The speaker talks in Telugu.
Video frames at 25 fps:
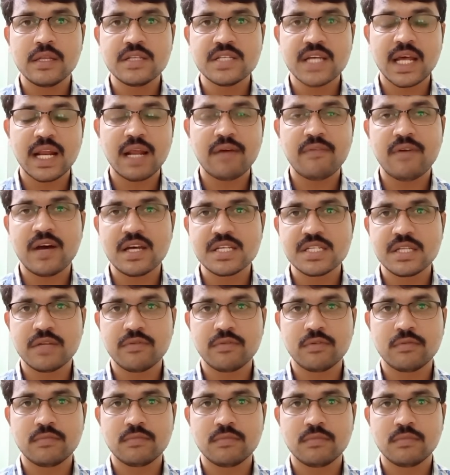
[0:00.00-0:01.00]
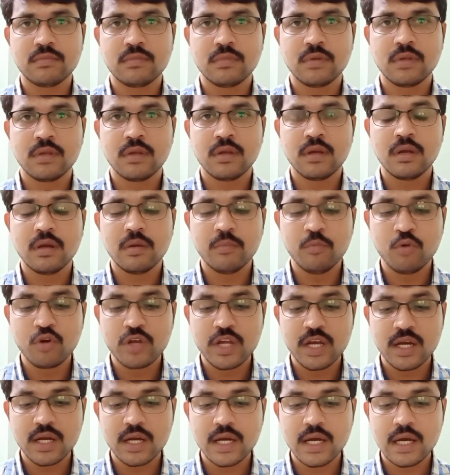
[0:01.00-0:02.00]
చాలా వాస్తవం
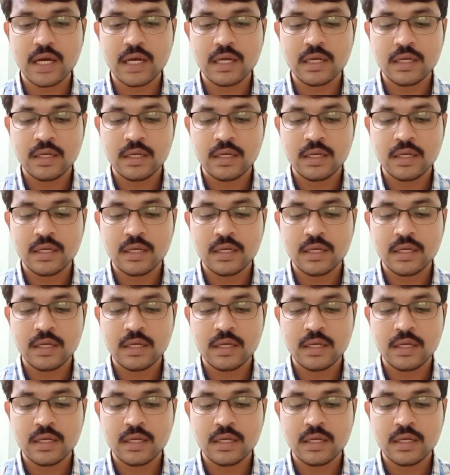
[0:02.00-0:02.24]
ముఖ్యంగా